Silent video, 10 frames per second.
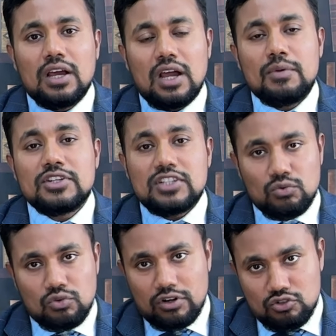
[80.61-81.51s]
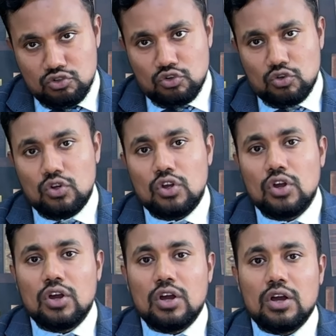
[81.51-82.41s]
আবার চালু করার জন্য
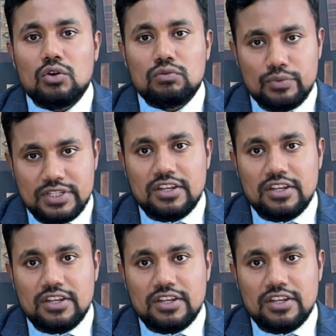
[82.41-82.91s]
হোম অফিসকে